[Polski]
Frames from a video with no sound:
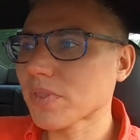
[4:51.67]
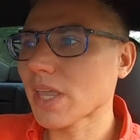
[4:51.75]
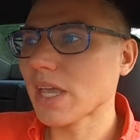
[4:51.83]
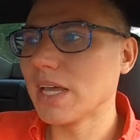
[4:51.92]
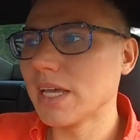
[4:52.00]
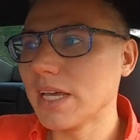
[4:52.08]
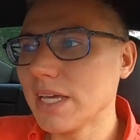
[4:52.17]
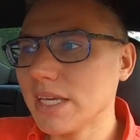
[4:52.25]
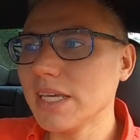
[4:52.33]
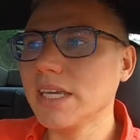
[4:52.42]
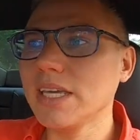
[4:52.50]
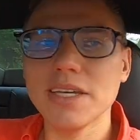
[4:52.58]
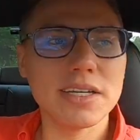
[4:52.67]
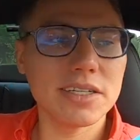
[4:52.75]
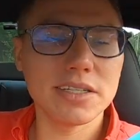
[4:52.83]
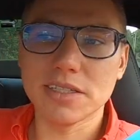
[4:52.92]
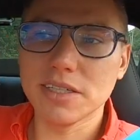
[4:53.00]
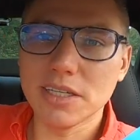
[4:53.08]
e, i,
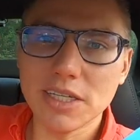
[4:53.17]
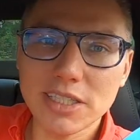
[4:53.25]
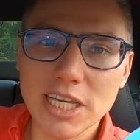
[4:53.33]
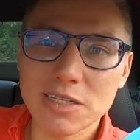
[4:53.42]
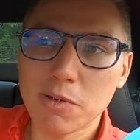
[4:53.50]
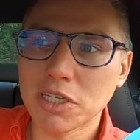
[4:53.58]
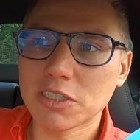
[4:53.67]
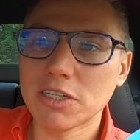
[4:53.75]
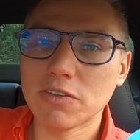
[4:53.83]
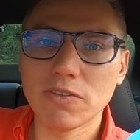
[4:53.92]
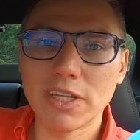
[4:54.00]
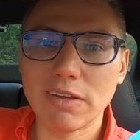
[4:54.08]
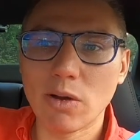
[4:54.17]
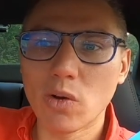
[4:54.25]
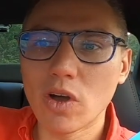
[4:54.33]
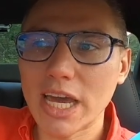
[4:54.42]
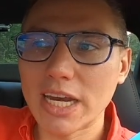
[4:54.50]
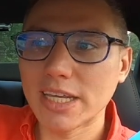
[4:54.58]
i też Maciek się wydawał
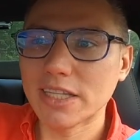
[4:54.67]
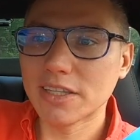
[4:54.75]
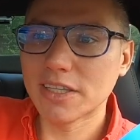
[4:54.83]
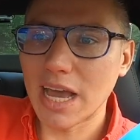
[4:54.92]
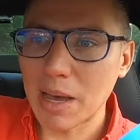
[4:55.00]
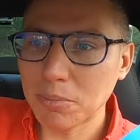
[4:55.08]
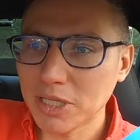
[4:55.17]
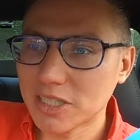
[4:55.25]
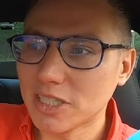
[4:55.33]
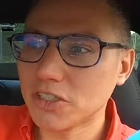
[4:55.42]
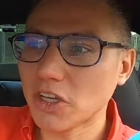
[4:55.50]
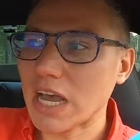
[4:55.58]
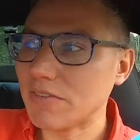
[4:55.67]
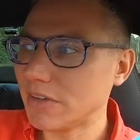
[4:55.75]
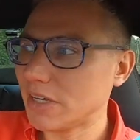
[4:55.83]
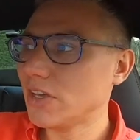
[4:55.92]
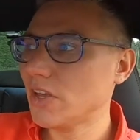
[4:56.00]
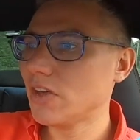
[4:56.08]
ogarnięty, ambitny,
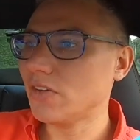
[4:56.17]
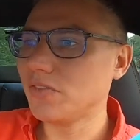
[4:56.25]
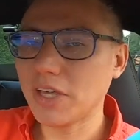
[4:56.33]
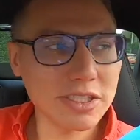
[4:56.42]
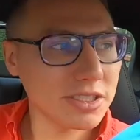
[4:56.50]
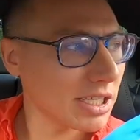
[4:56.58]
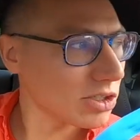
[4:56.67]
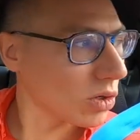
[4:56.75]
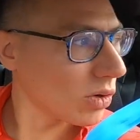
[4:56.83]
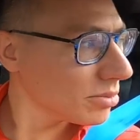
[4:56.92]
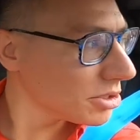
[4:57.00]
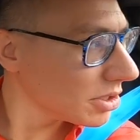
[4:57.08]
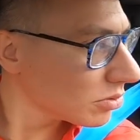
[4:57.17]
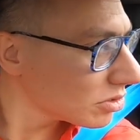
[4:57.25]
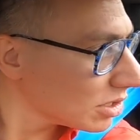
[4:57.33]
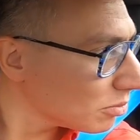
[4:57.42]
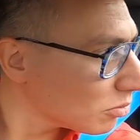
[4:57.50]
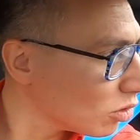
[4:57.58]
ciekawy, więc zacząłem się z
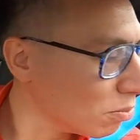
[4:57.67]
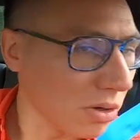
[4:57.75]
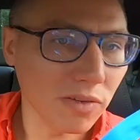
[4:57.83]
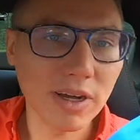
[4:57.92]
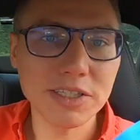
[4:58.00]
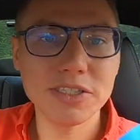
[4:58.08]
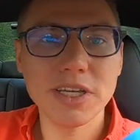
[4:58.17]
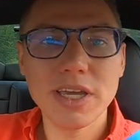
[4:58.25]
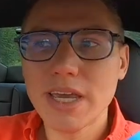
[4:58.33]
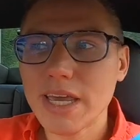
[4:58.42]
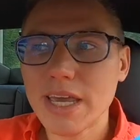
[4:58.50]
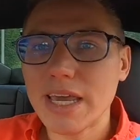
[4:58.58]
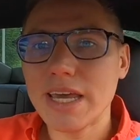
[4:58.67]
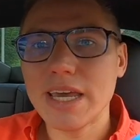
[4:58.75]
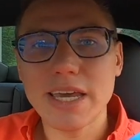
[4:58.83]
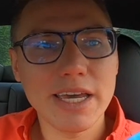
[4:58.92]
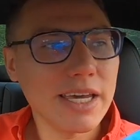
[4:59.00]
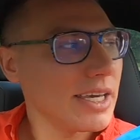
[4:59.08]
nim kumplować.
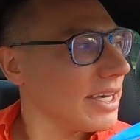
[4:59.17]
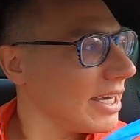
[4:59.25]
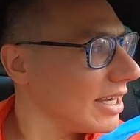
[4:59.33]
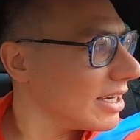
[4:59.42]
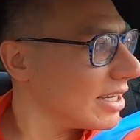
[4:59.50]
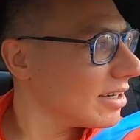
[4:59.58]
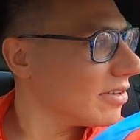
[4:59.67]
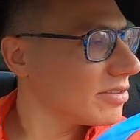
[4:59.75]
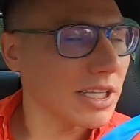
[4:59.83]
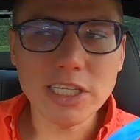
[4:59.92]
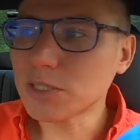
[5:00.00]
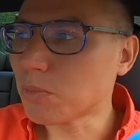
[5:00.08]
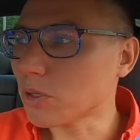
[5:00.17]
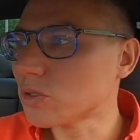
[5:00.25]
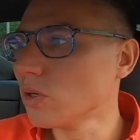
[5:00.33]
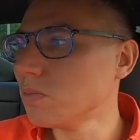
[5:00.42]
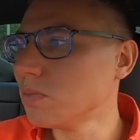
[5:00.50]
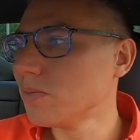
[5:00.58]
E, I w ten
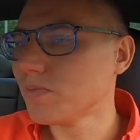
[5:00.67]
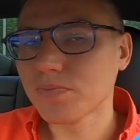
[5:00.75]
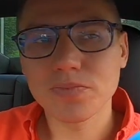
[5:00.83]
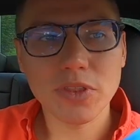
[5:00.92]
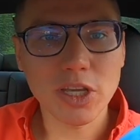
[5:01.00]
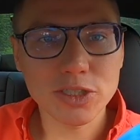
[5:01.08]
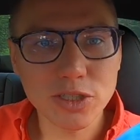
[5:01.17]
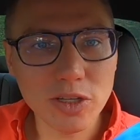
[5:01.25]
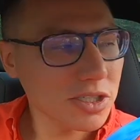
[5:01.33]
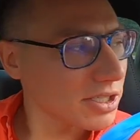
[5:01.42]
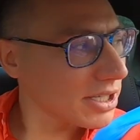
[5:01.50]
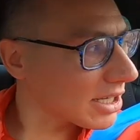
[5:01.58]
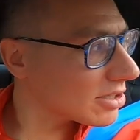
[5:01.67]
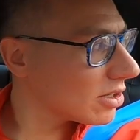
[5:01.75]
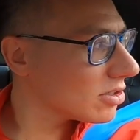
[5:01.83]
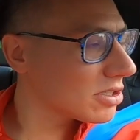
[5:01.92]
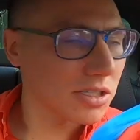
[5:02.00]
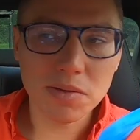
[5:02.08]
sposób, chcąc nie
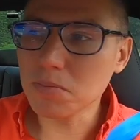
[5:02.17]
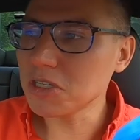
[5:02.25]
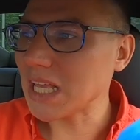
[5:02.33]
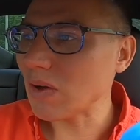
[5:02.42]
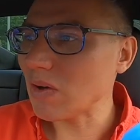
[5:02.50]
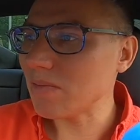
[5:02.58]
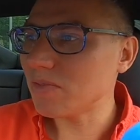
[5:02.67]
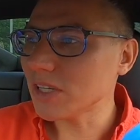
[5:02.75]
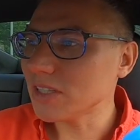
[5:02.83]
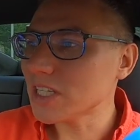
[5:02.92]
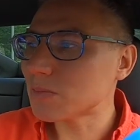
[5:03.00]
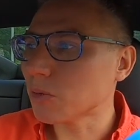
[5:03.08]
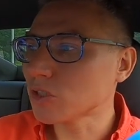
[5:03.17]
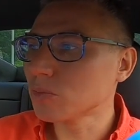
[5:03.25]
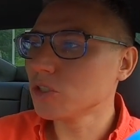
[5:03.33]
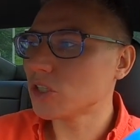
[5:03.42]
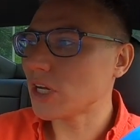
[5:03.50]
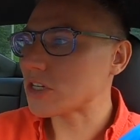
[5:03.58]
chcąc, myślałem w inny sposób
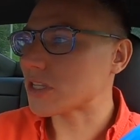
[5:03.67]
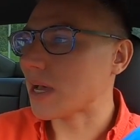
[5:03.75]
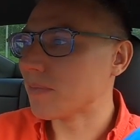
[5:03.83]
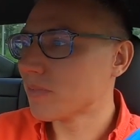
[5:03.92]
niż reszta.